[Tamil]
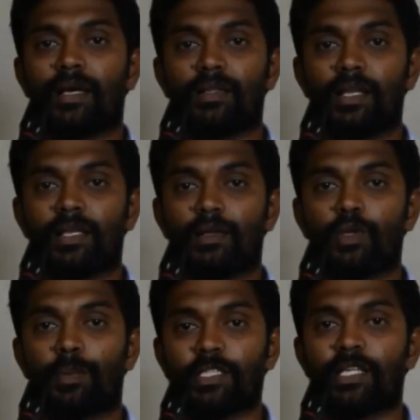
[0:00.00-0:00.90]
அதில்
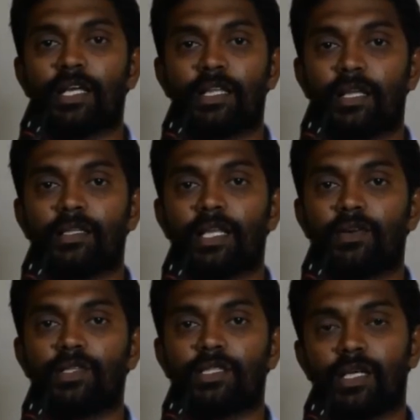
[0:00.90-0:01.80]
இருக்கக்கூடிய பிரச்சனைகள் ஏதாவது தெரிய
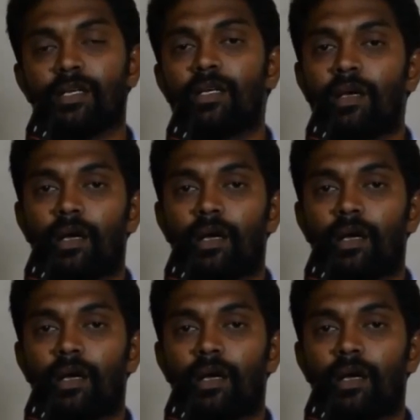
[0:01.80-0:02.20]
வந்துச்சுன்னா